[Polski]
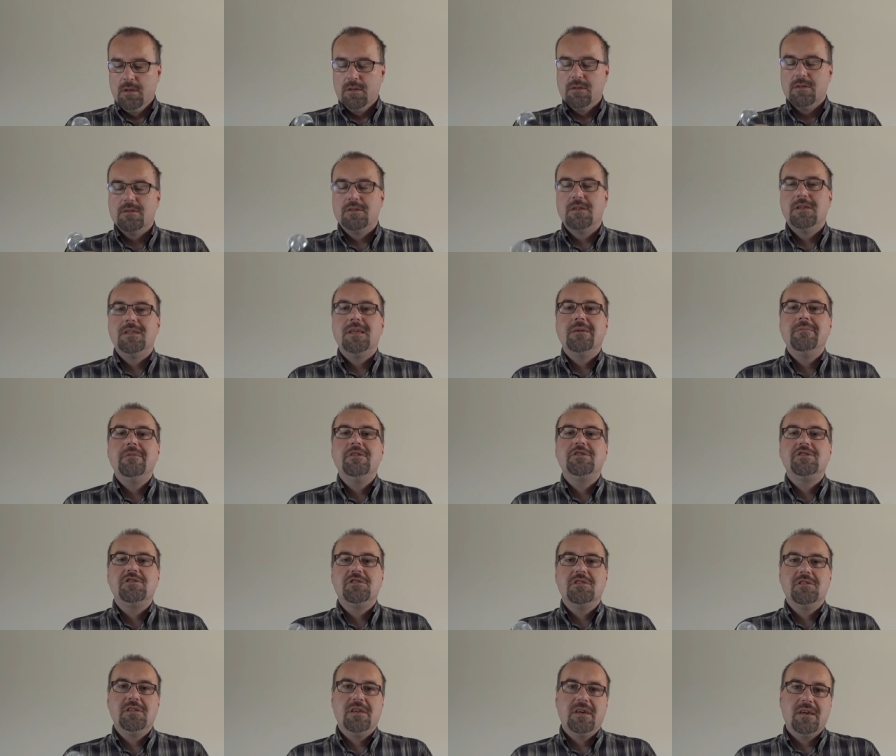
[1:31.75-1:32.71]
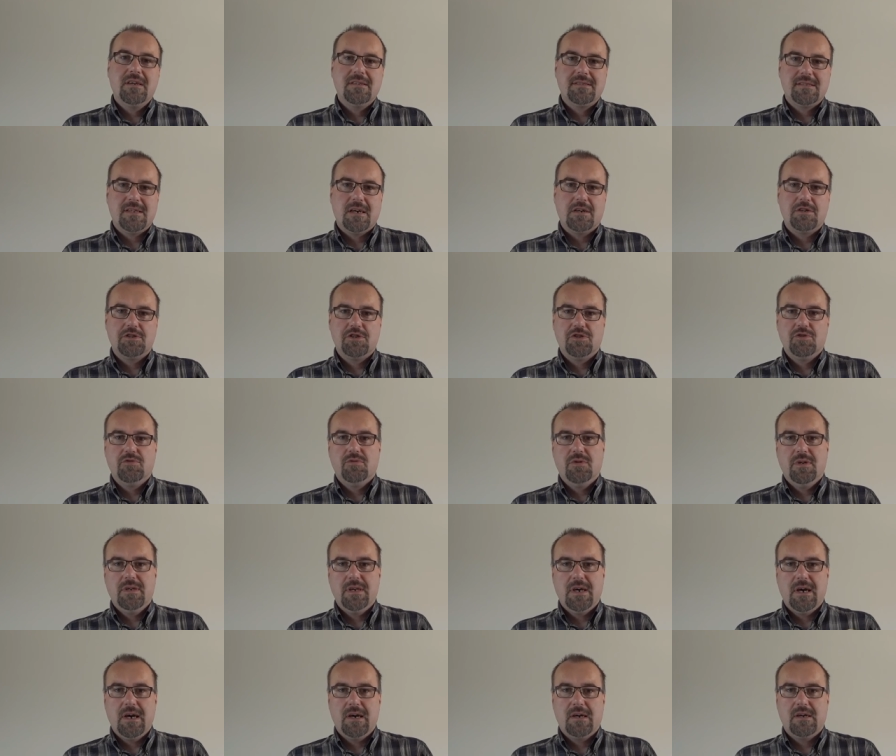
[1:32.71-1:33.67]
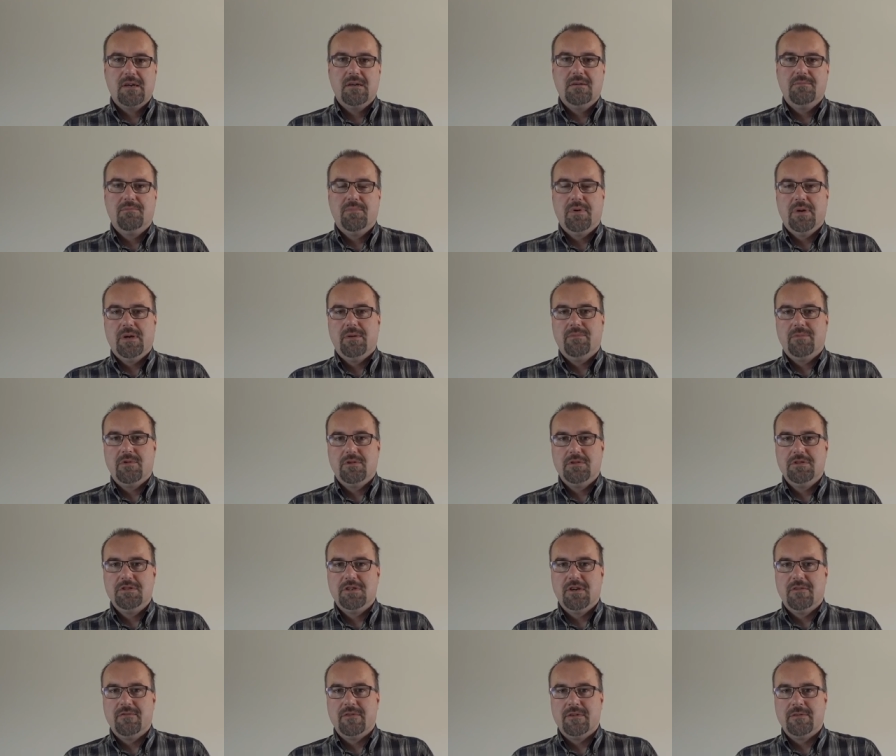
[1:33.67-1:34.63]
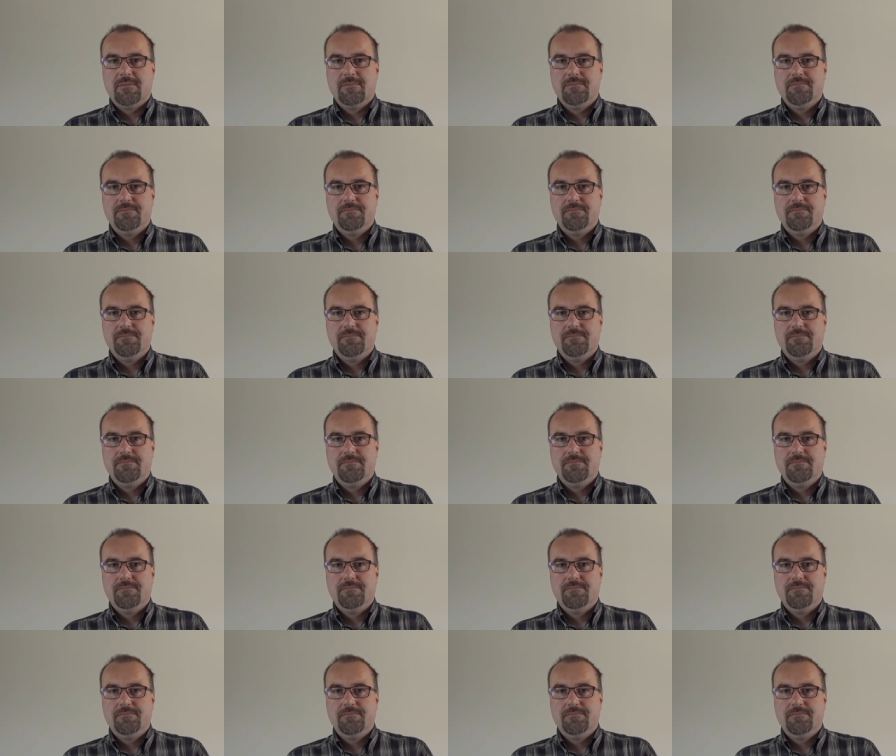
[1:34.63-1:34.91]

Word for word: dynamiczny nie jest tak czuły jak pojemnościowy.